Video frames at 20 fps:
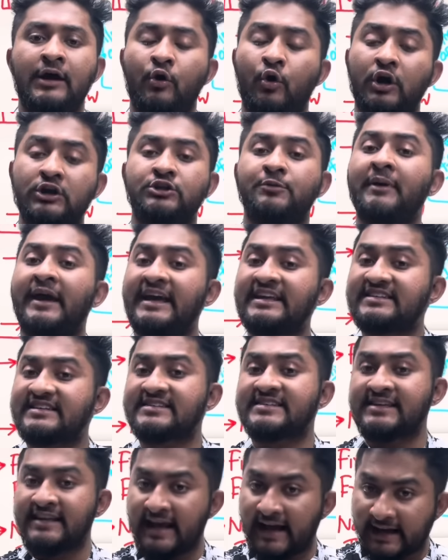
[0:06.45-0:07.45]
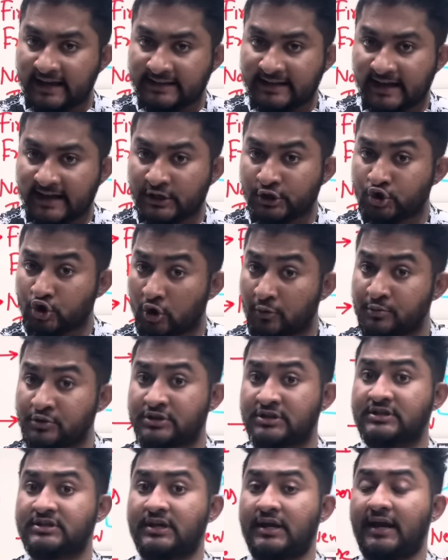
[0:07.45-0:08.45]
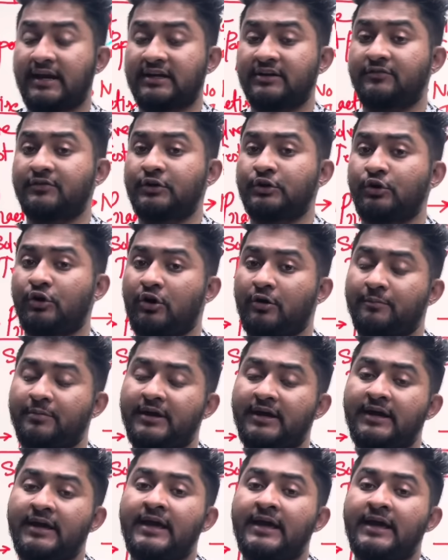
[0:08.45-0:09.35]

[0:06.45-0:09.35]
হয়তো বা এইচএসসির আগে দেখার সর্বশেষ একটা ভিডিও হবে